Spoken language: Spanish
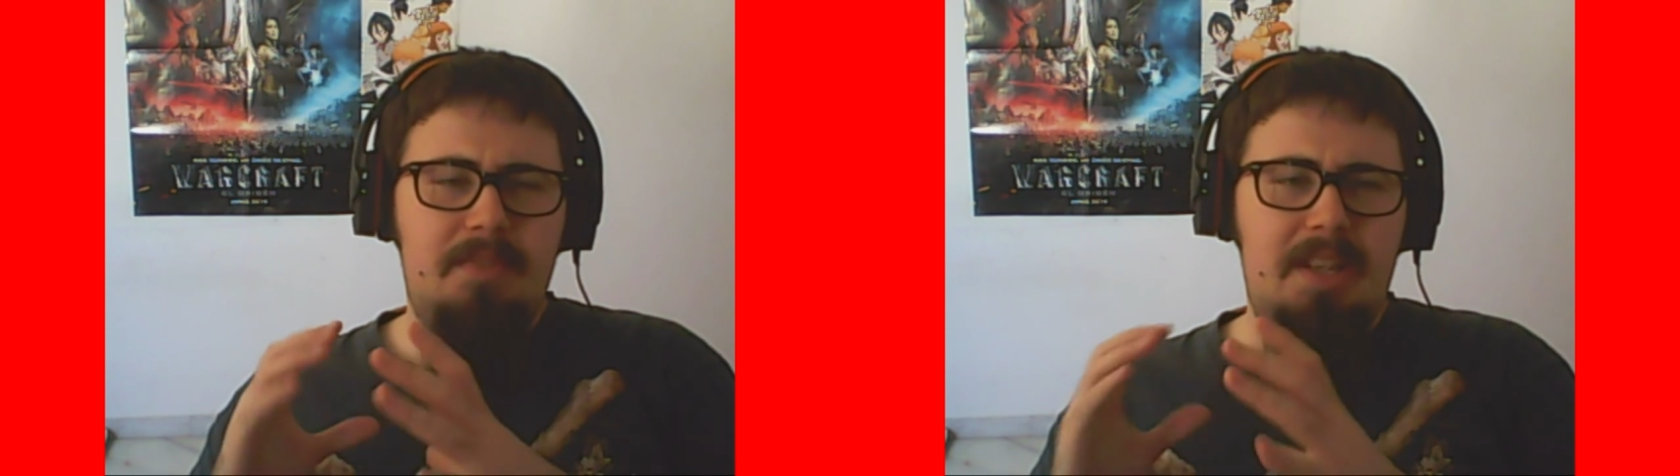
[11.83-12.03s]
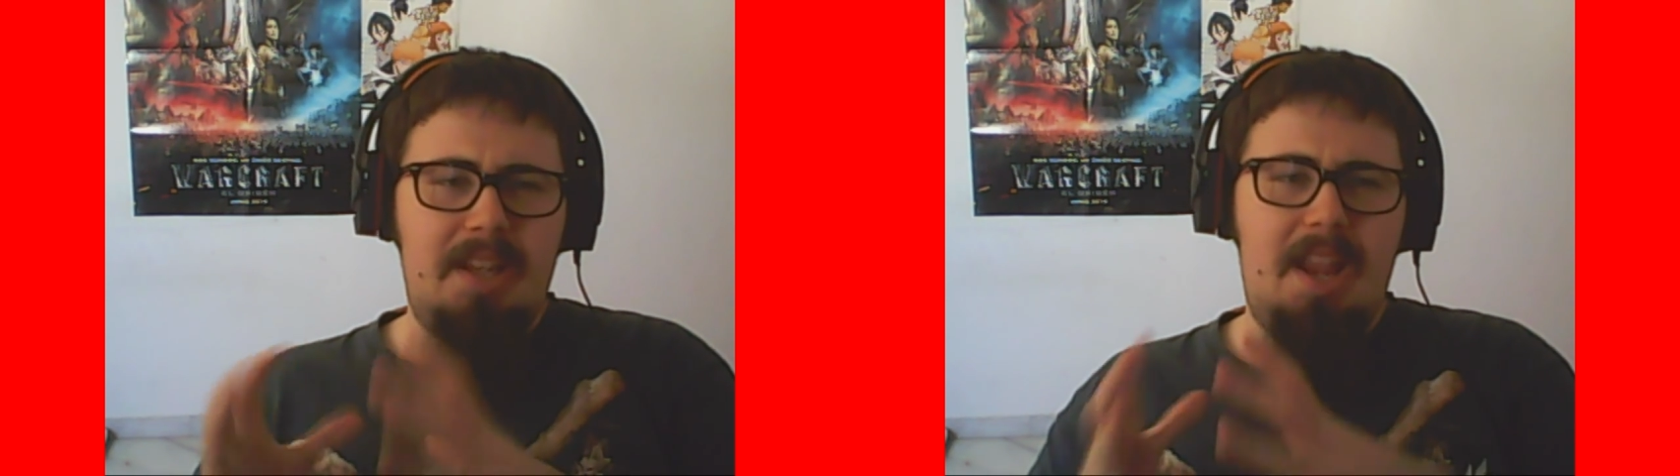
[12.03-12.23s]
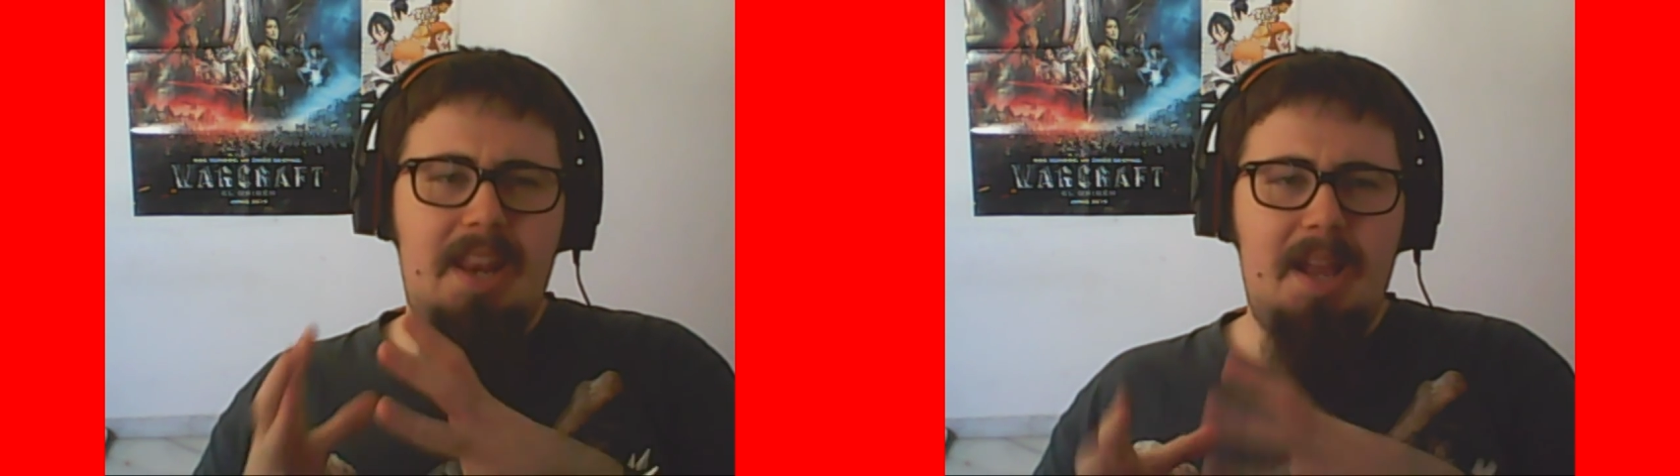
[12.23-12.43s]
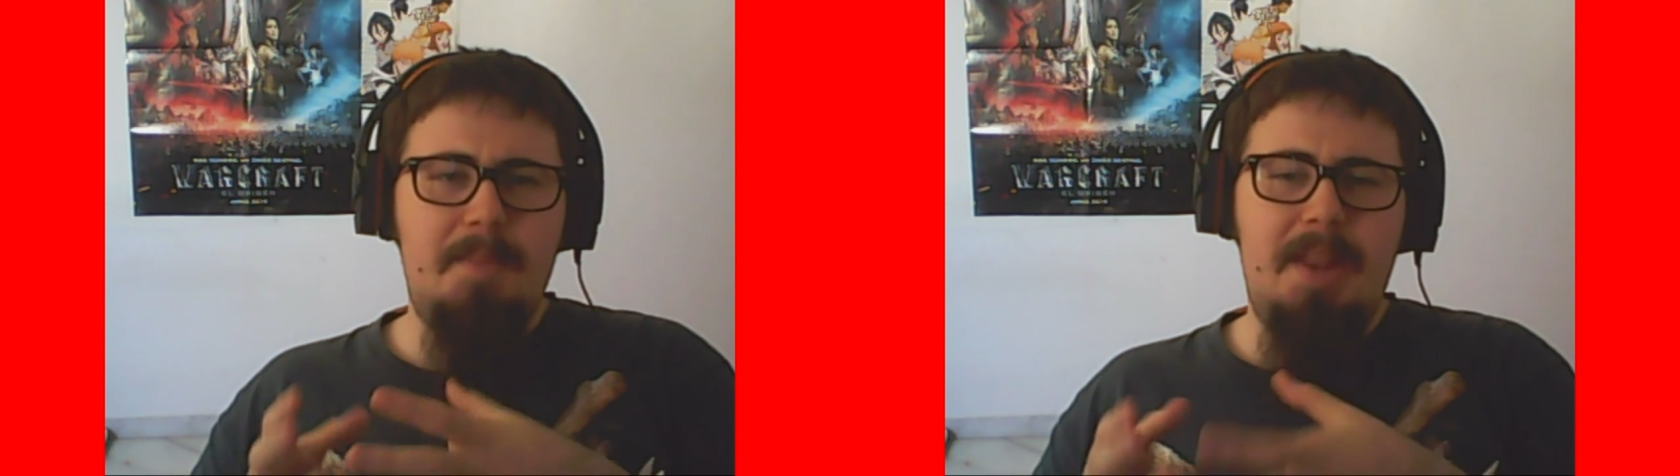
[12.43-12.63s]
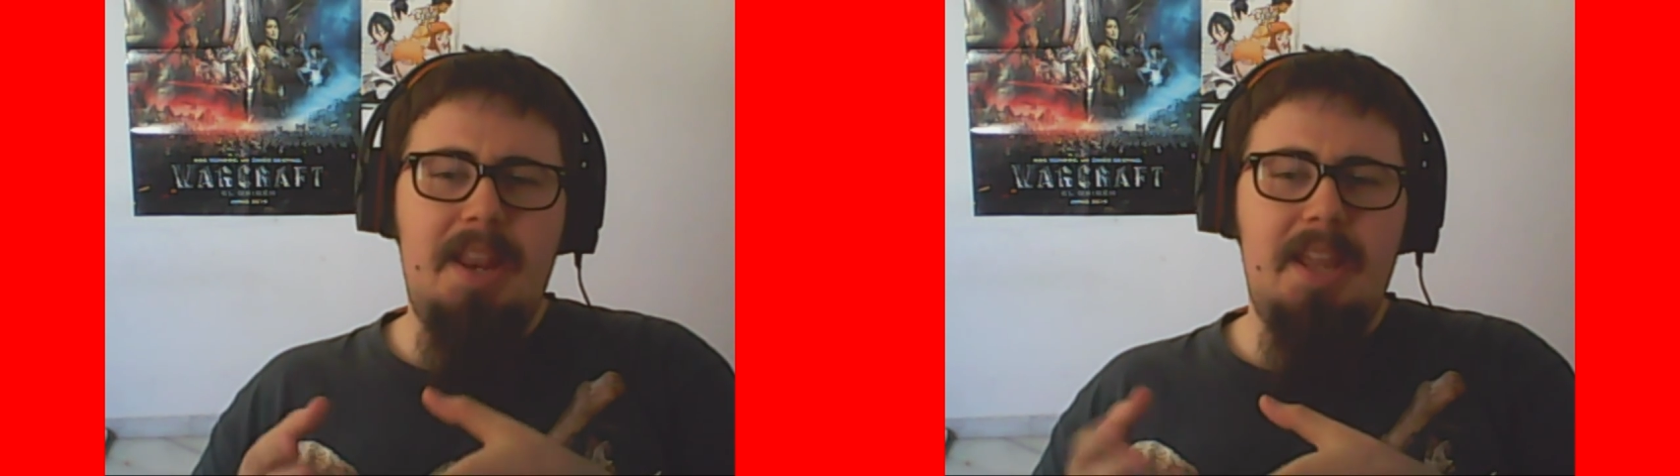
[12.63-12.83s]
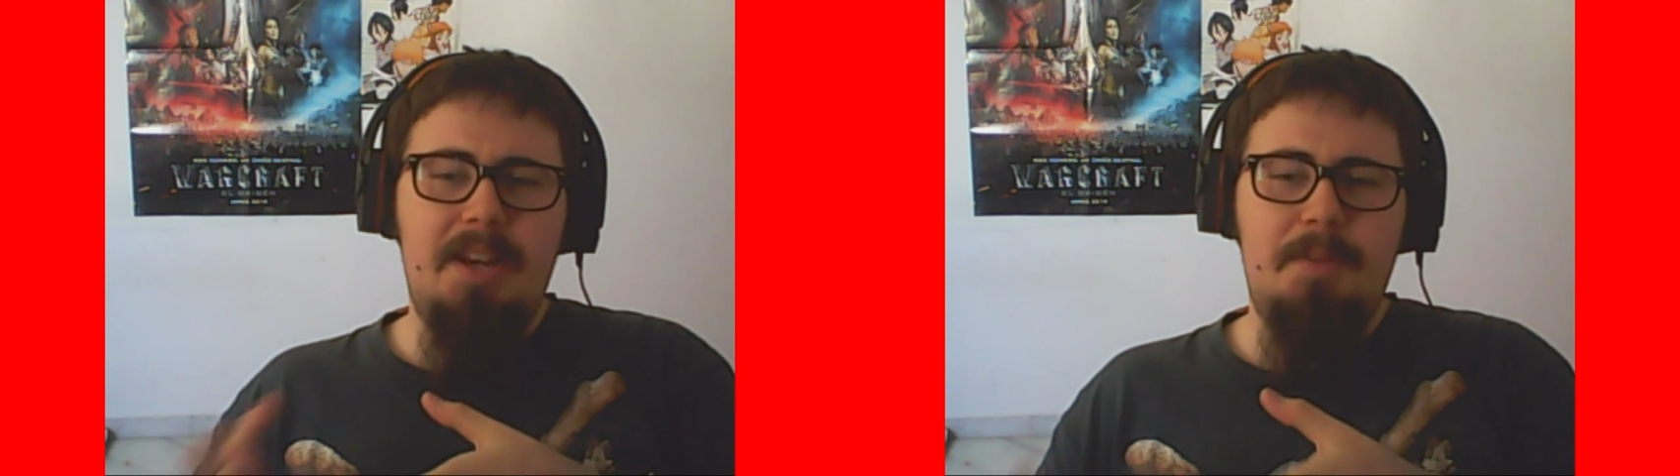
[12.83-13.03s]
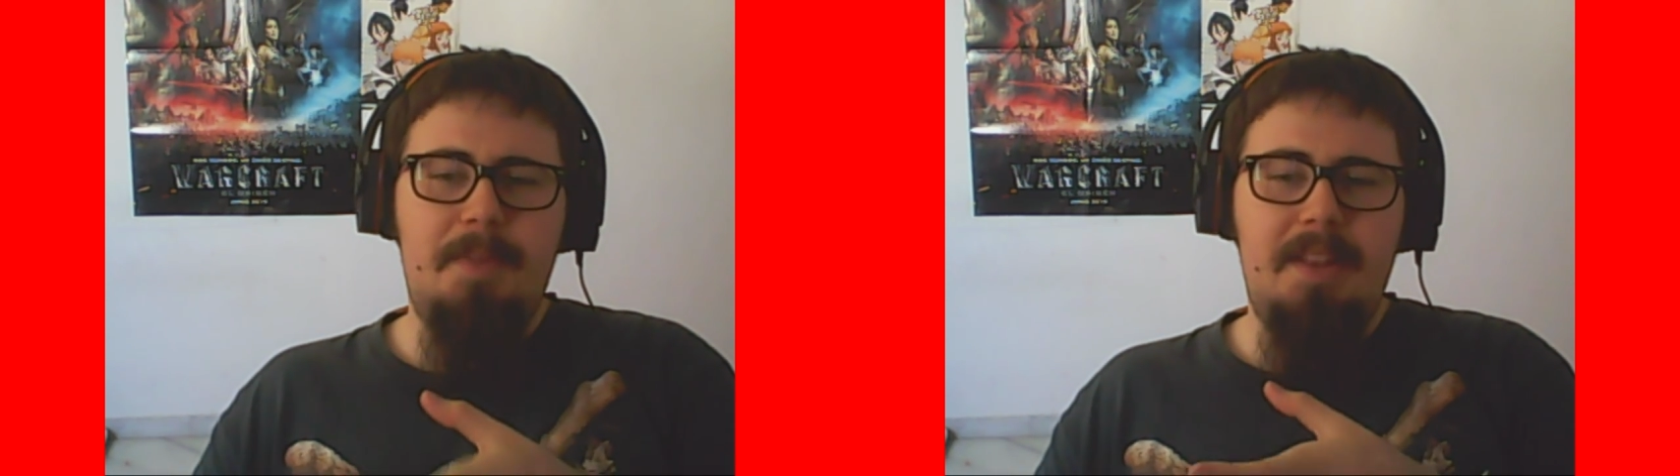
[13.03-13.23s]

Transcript: que quería cambiar el nombre